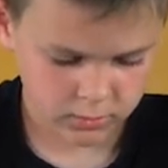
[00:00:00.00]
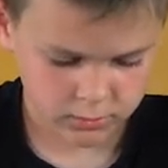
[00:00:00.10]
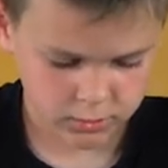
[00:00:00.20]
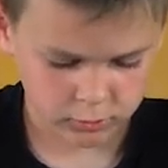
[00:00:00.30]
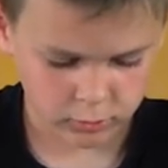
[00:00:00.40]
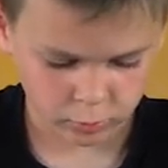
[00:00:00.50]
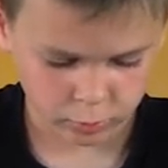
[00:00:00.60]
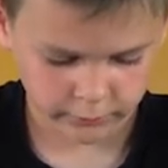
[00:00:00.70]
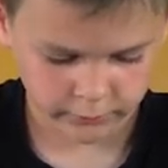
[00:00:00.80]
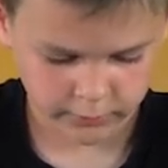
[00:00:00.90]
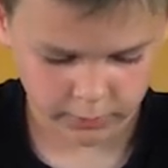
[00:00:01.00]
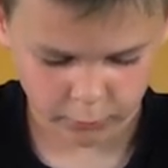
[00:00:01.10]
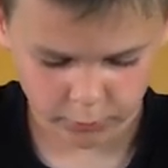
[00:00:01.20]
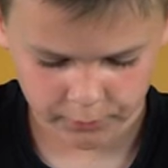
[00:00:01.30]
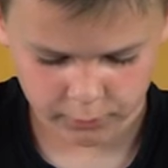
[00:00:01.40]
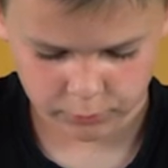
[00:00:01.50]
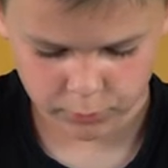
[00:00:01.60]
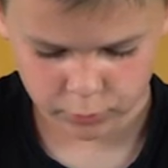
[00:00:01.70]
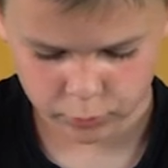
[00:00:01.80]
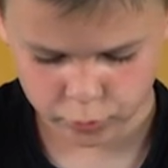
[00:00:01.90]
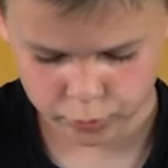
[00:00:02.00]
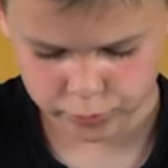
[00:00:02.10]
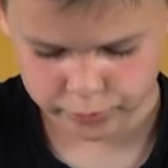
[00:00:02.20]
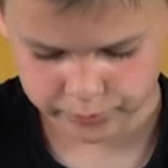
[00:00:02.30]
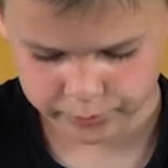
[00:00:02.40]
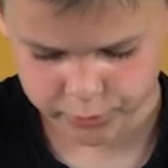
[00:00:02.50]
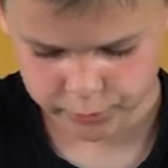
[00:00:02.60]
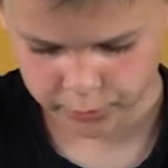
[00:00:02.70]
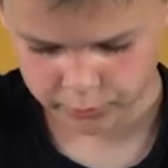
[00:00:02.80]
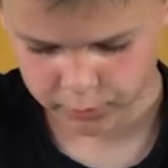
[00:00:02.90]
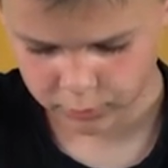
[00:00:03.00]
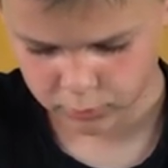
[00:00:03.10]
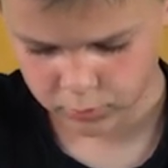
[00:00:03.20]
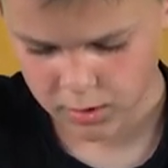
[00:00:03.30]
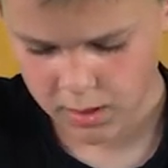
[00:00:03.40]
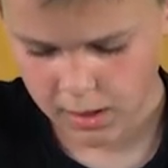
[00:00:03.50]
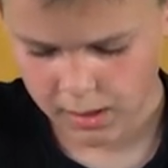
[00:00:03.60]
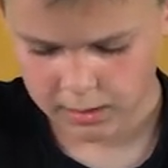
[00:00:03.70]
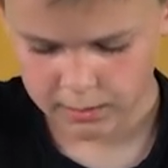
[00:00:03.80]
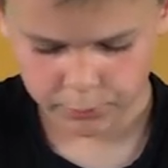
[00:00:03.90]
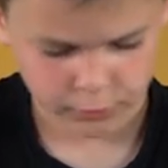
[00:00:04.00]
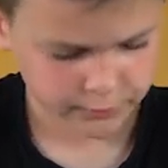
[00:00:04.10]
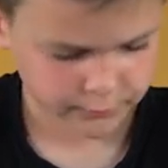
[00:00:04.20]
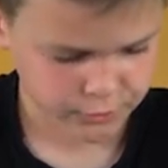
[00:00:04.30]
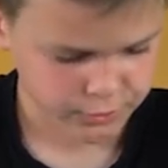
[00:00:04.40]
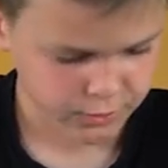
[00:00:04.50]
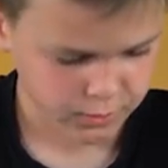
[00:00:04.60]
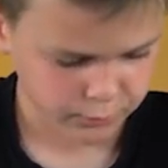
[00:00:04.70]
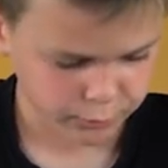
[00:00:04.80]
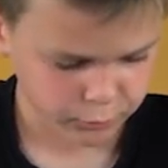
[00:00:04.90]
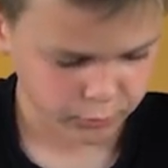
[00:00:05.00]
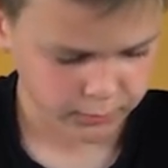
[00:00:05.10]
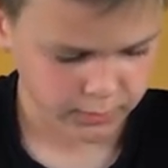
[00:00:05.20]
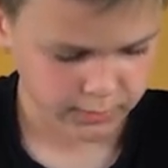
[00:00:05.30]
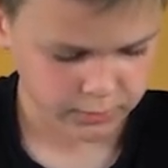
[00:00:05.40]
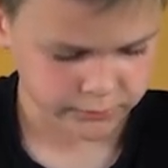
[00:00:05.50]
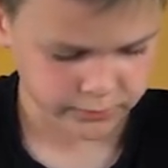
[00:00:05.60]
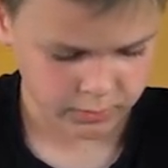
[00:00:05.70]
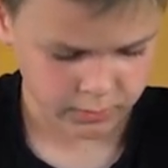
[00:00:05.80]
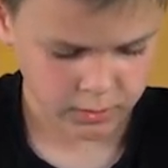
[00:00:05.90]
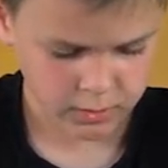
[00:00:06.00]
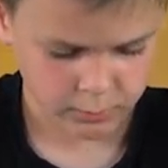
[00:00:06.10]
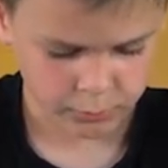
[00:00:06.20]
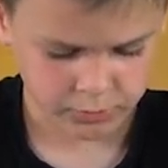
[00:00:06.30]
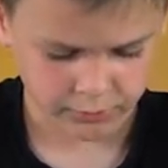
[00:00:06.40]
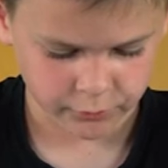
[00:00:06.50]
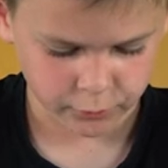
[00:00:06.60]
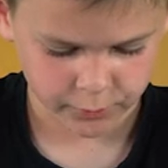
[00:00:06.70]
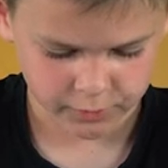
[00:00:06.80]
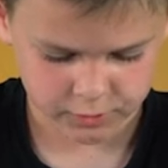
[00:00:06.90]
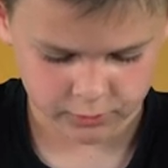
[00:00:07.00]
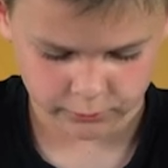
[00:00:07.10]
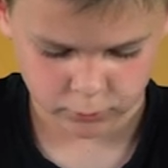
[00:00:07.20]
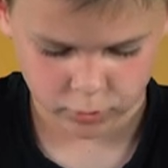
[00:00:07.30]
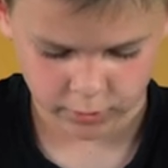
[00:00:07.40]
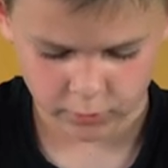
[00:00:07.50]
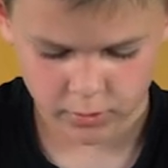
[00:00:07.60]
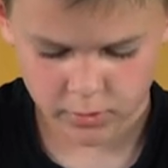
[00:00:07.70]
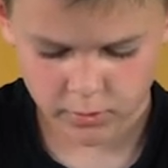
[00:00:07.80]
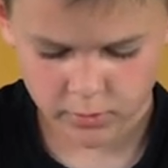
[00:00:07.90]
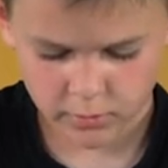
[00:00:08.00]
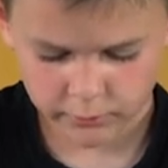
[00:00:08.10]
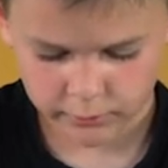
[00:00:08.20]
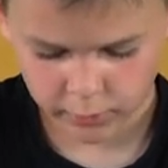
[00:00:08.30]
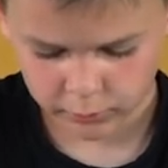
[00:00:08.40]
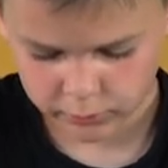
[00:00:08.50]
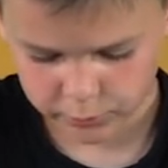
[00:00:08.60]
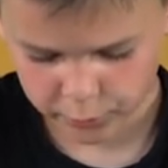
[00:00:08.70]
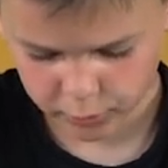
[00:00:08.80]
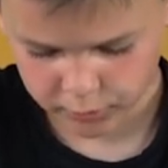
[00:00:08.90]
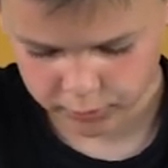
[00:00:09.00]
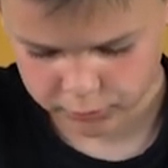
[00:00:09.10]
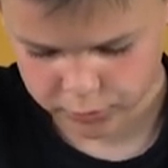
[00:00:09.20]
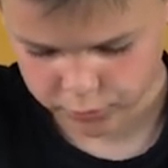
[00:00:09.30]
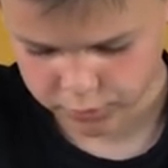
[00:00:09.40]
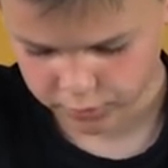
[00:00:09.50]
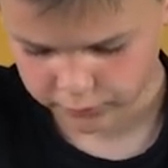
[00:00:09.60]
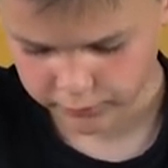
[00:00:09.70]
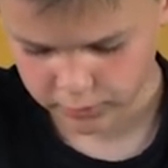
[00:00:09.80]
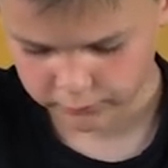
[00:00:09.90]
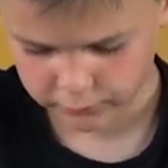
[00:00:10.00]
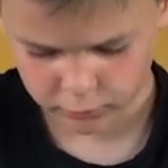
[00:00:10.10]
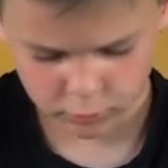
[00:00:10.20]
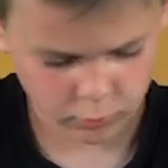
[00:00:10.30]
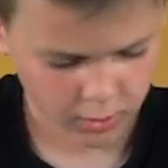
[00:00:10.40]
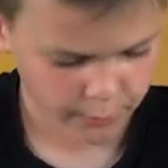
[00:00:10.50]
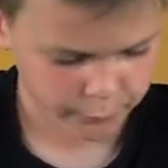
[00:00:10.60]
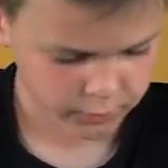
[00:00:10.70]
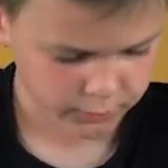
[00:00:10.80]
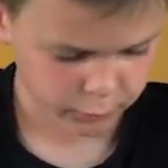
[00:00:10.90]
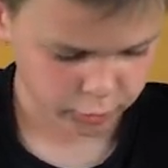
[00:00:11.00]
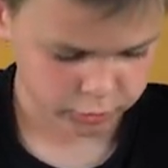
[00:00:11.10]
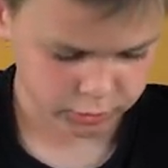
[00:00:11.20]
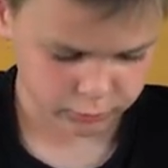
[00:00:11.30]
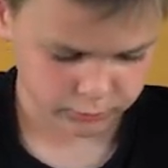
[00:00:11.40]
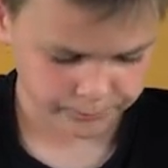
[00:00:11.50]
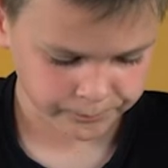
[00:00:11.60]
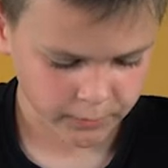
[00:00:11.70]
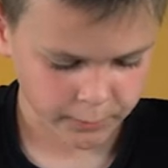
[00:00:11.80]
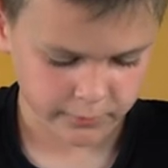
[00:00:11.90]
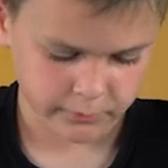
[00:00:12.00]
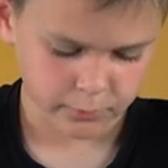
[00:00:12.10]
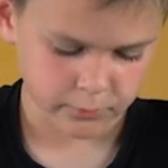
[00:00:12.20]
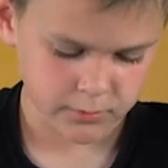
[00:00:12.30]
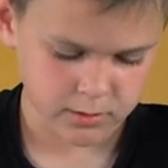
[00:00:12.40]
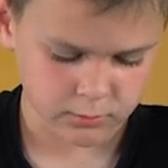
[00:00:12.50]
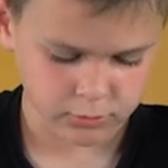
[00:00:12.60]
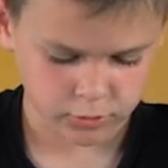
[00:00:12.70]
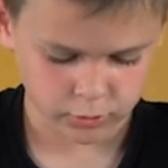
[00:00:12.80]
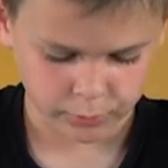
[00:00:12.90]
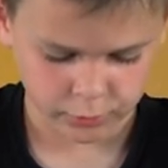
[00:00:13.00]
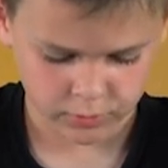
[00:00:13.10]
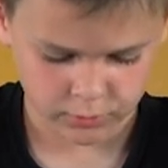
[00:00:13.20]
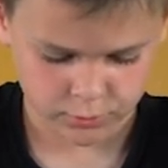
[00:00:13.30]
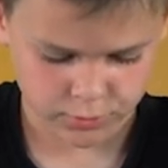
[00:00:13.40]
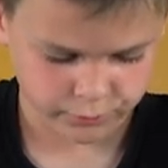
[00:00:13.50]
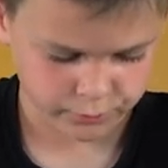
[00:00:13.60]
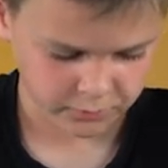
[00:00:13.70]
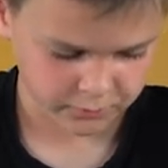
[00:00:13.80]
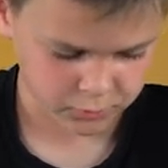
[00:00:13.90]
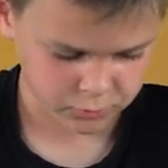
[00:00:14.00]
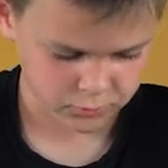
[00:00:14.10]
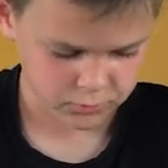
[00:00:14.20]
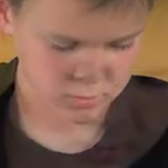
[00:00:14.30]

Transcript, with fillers: Dzik dosłownie za moment był już przy pomniku, ale ponieważ dziki, podobnie jak świnie, nie potrafią patrzeć w górę, więc pokręcił się chwilę wokół, a potem odszedł. Pewnie pomyślał, że rozpłynąłem się w powietrzu.